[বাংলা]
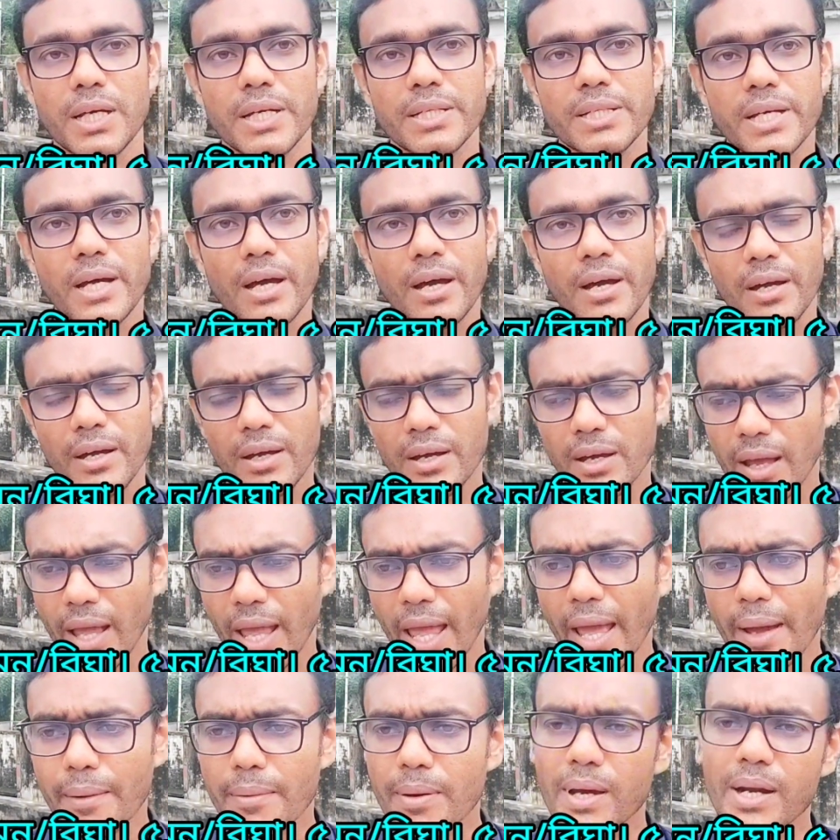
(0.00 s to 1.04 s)
এটা
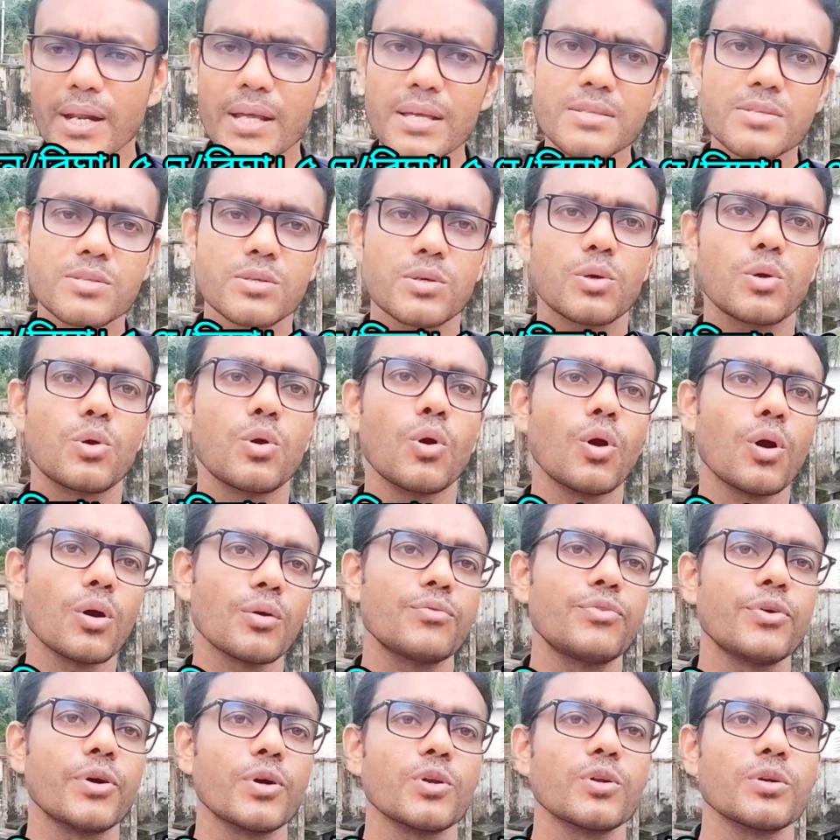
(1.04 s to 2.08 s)
অ্যাভারেজ
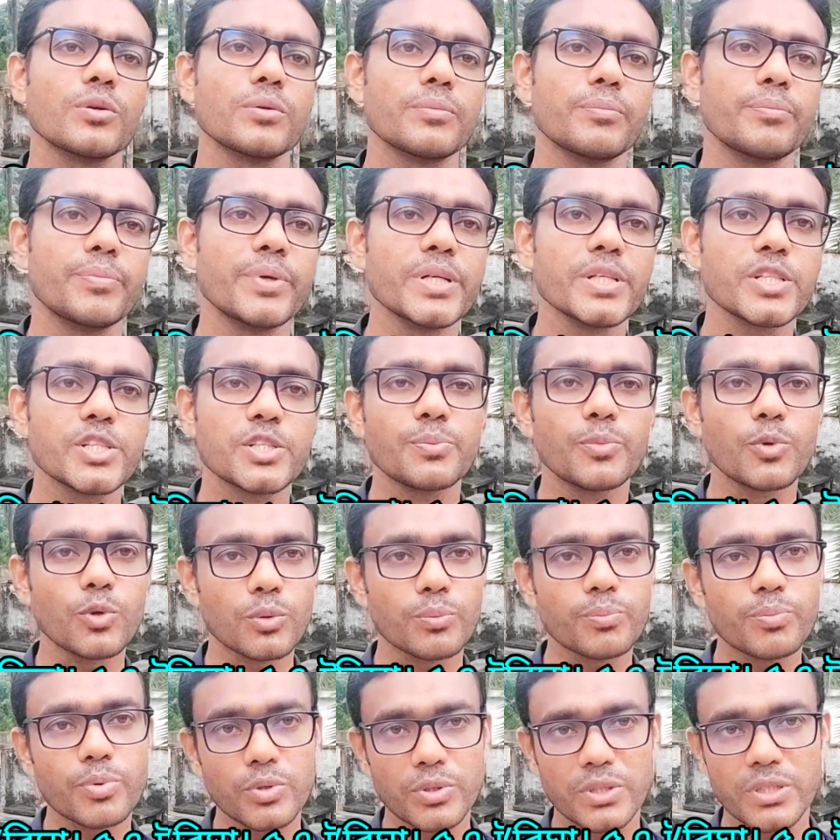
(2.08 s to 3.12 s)
গড় ফলন বিশ
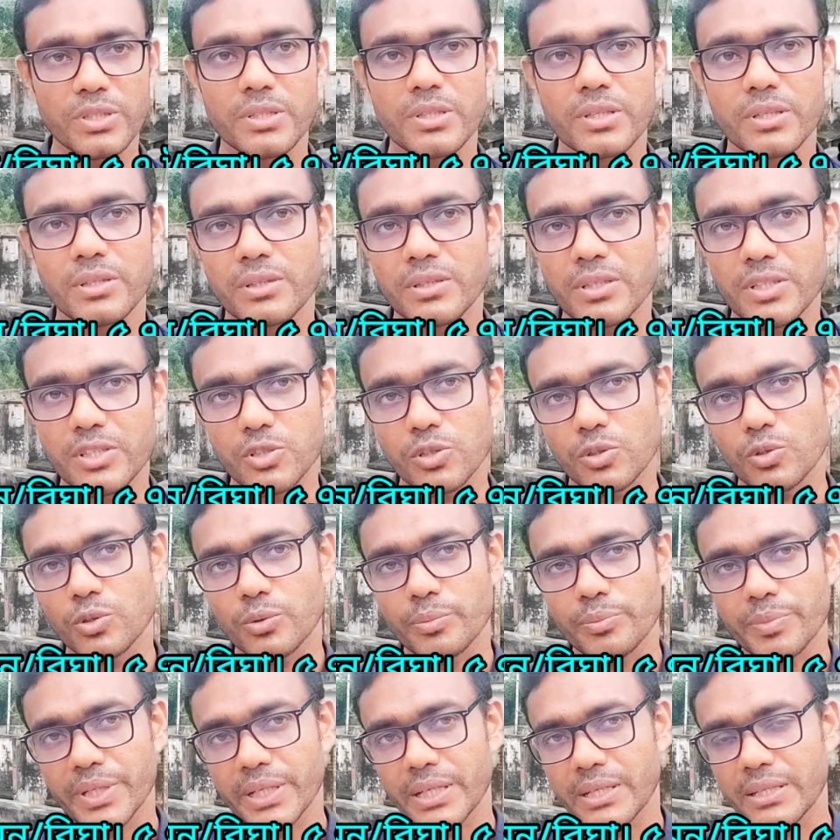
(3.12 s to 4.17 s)
মন প্রতি তেত্রিশ
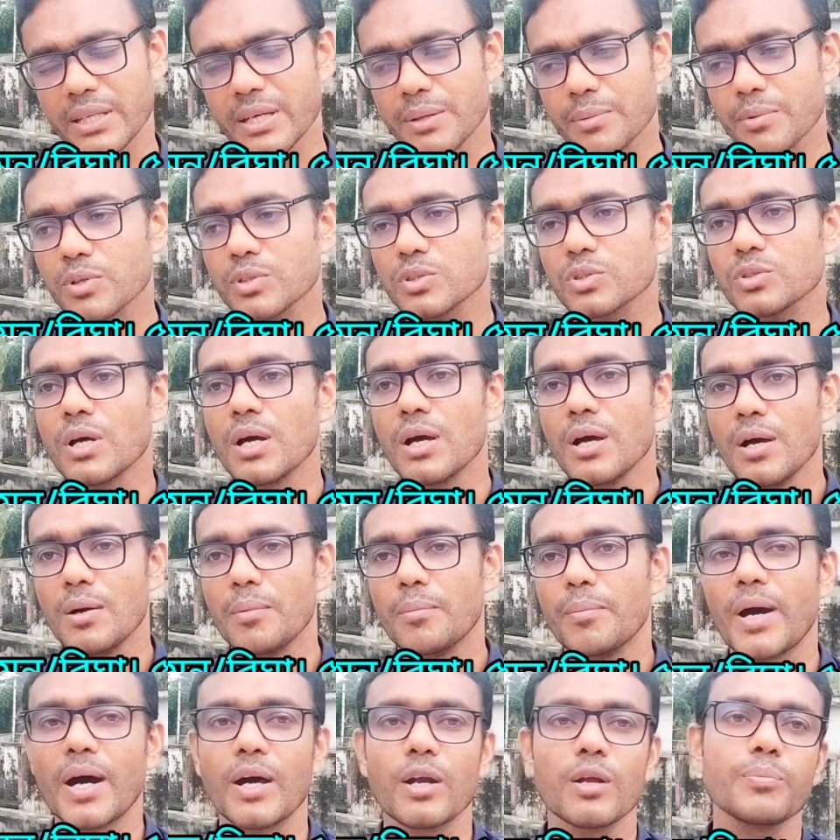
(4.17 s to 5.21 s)
শতক বিঘাতে এবং
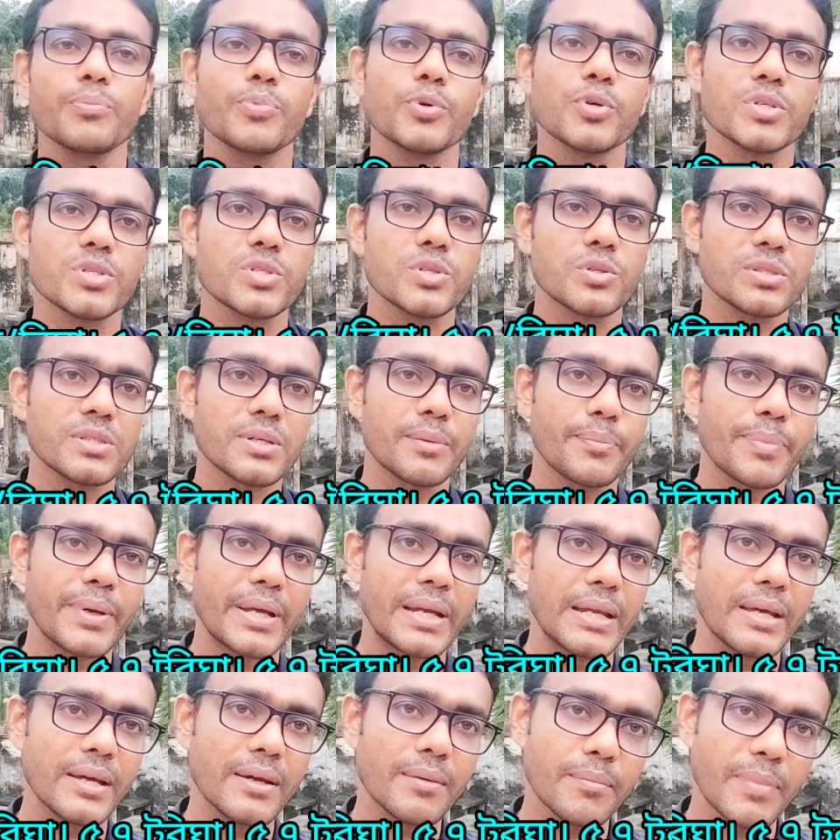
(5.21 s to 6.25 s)
ভালো পরিচর্যা
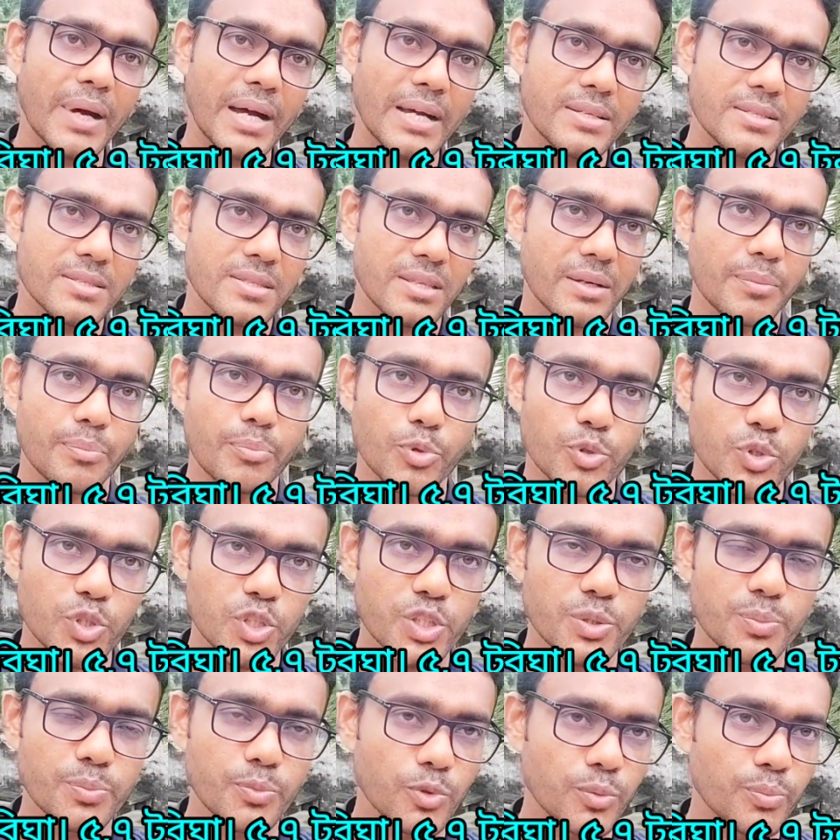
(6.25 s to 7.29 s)
পেলে বাইশ থেকে
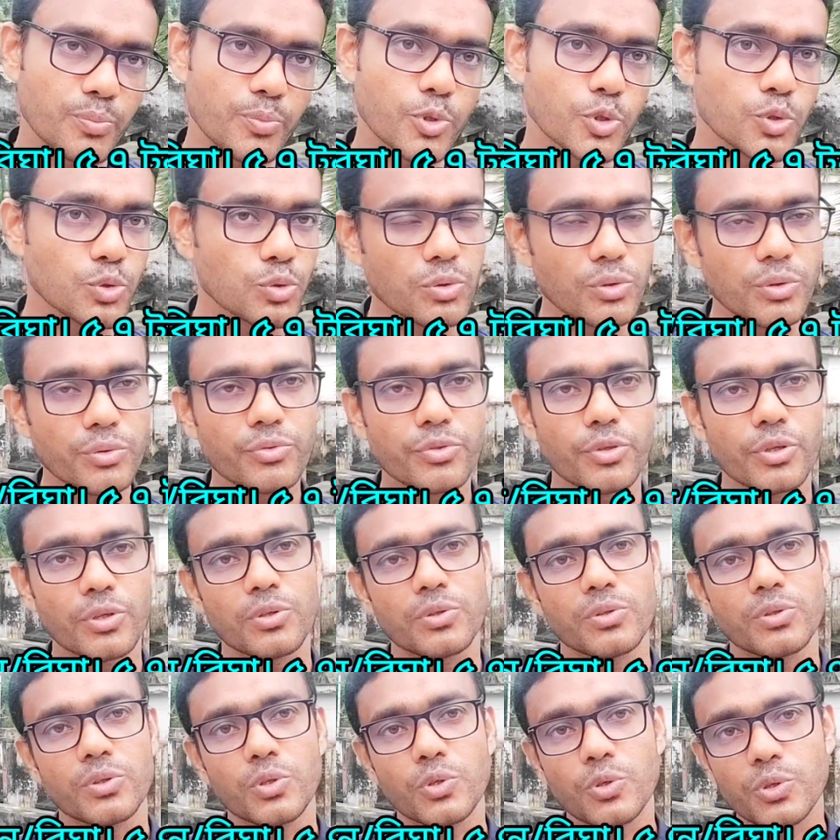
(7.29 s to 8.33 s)
পঁচিশ মন পর্যন্ত
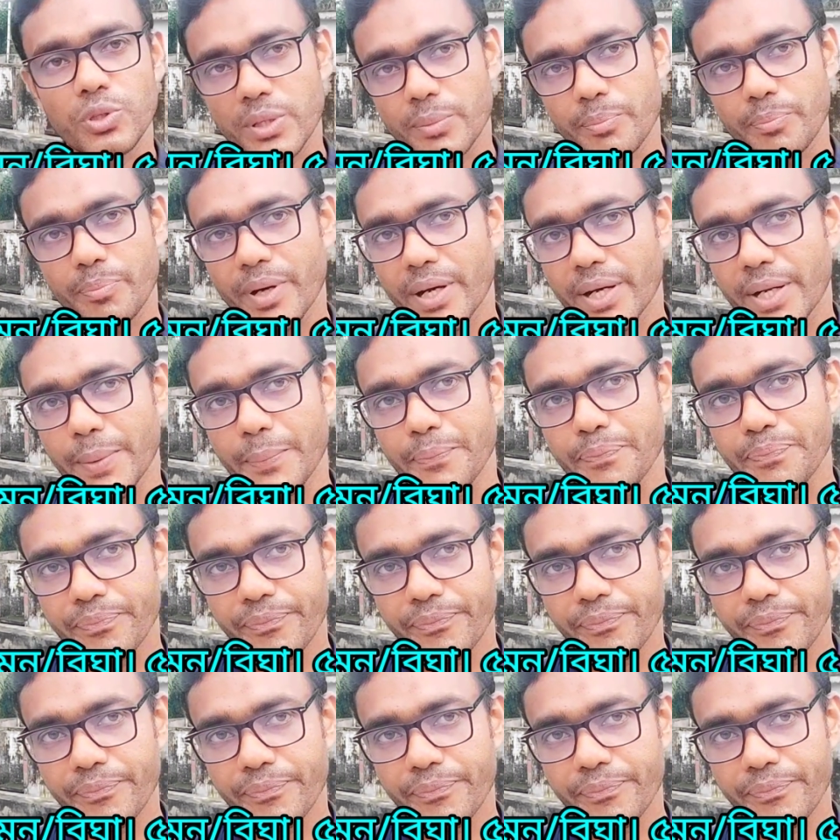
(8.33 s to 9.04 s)
ফলন হতে পারে